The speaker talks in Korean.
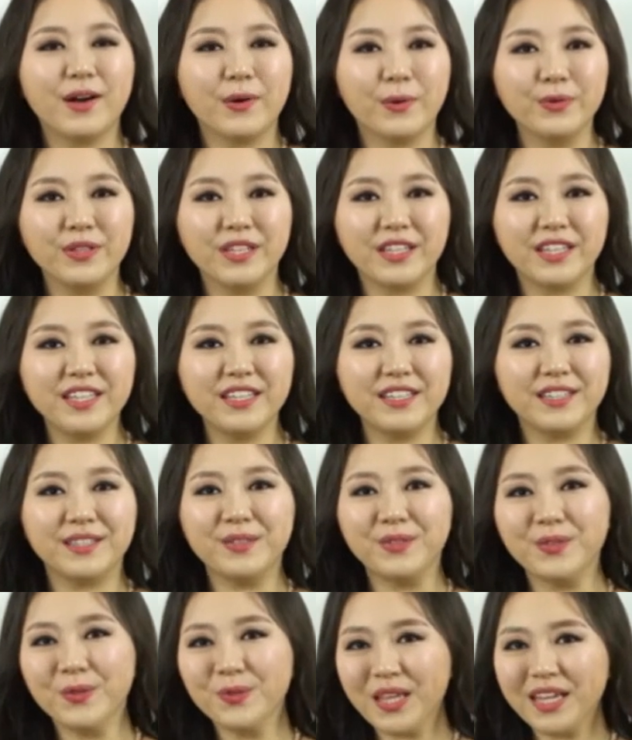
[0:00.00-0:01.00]
오늘은
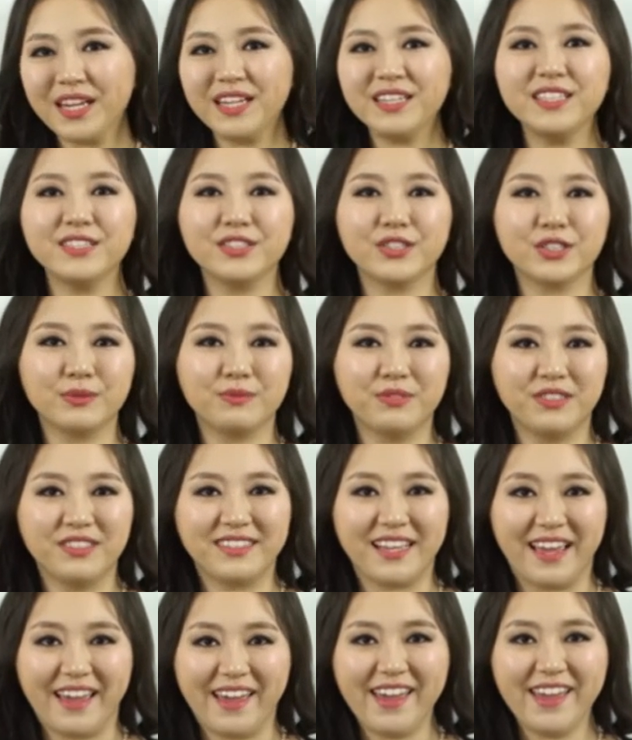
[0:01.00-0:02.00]
또 다른
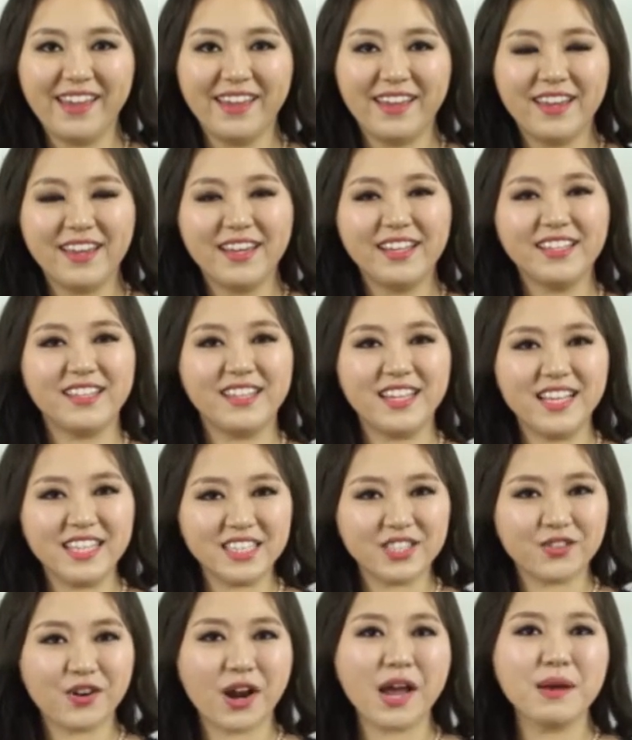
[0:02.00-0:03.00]
기출문제
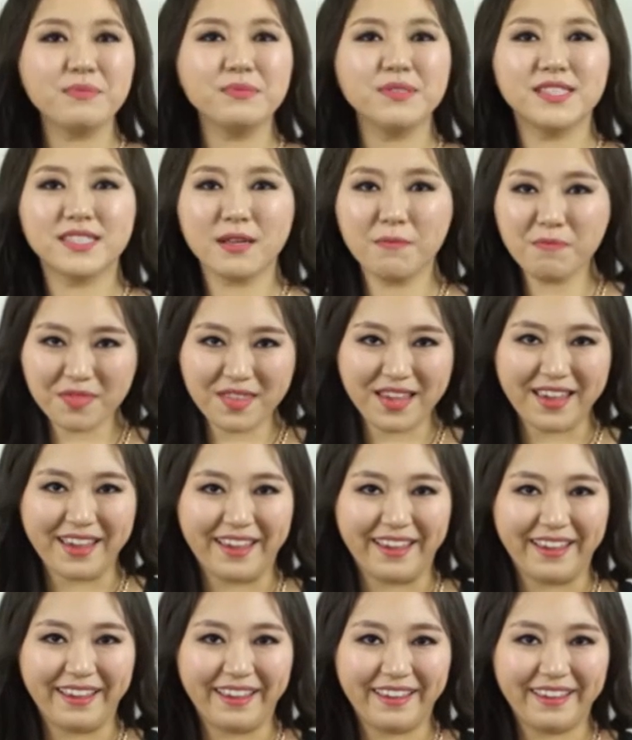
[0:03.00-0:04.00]
Describe
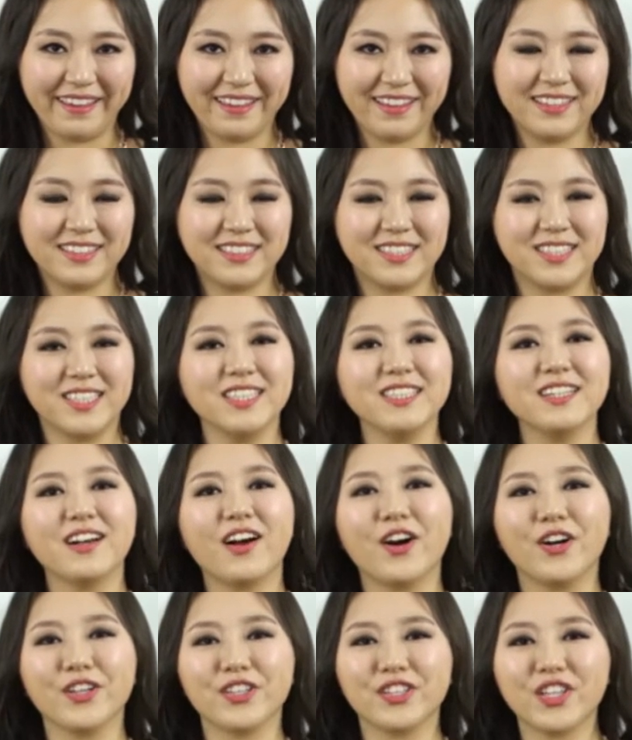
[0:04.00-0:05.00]
something 즉
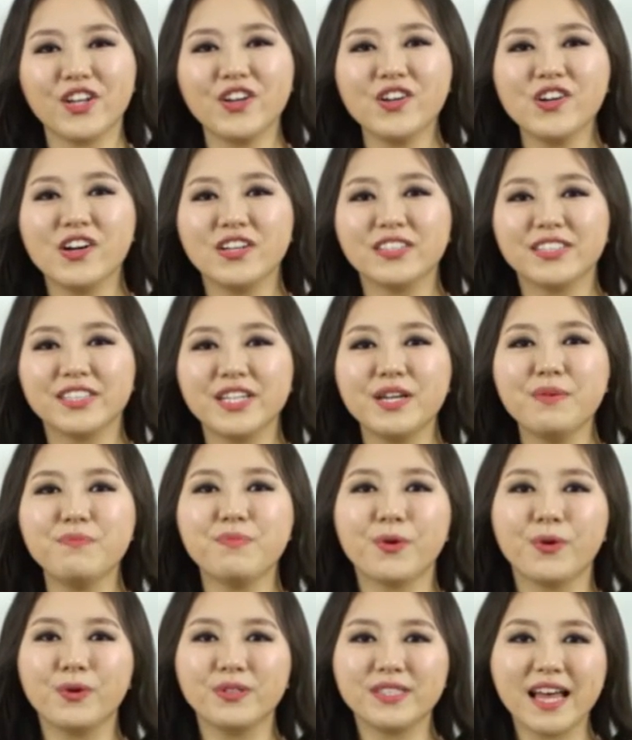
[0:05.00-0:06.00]
어떤 것을
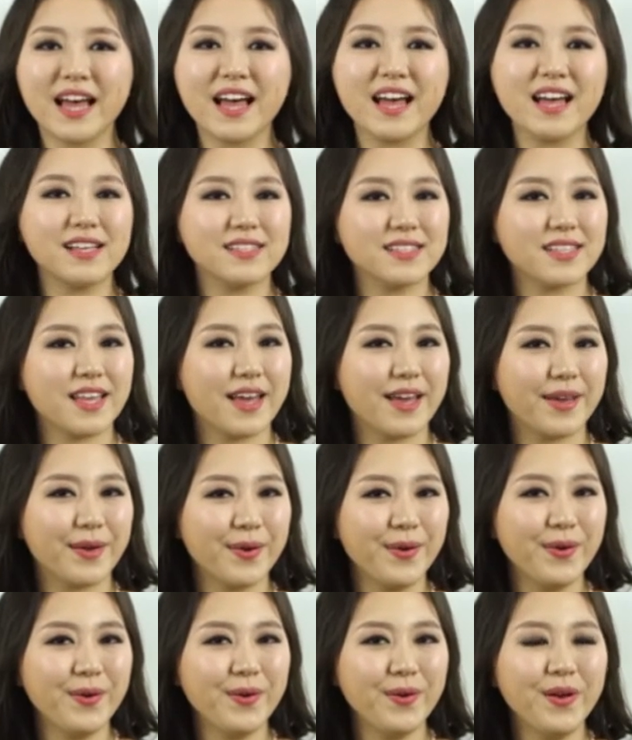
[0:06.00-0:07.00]

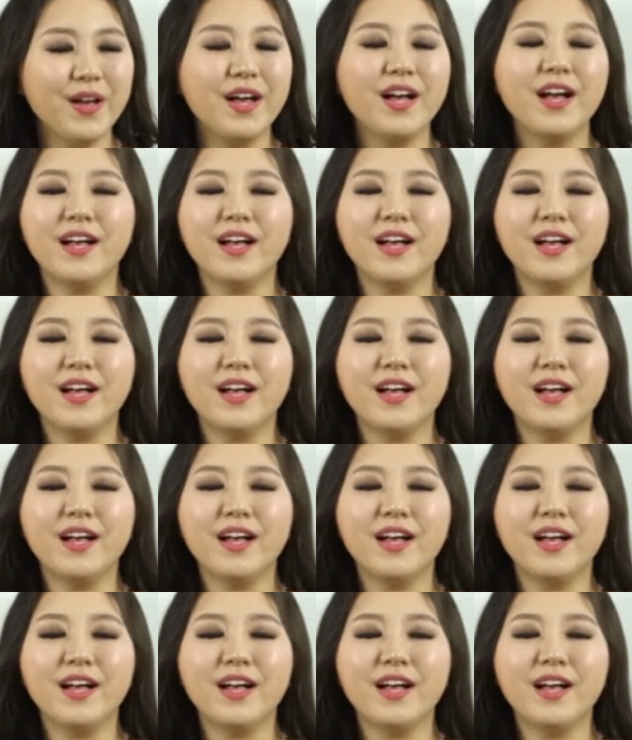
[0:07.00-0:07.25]
묘사하세요